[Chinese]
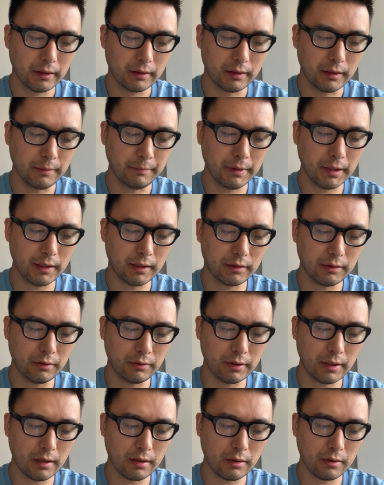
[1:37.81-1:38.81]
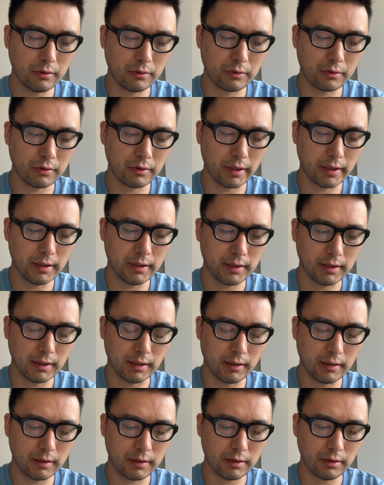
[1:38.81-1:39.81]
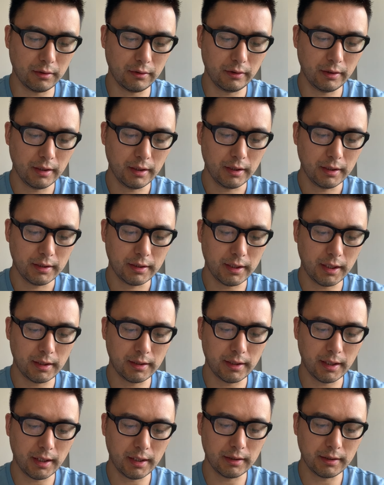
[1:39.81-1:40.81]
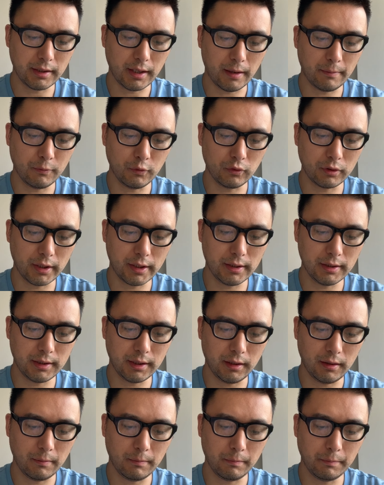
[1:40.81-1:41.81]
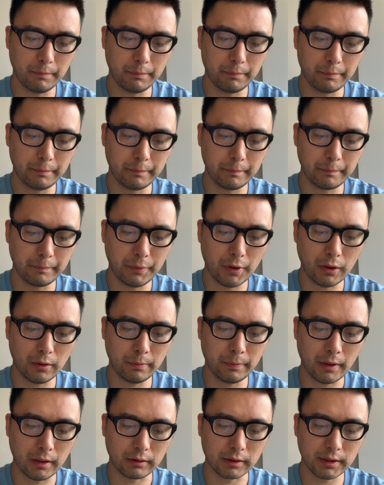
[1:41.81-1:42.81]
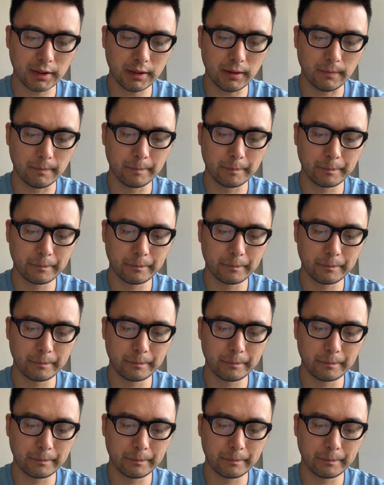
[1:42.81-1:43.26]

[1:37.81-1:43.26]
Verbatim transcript: 一面又要水洗了手，站在贾母跟前剥螃蟹、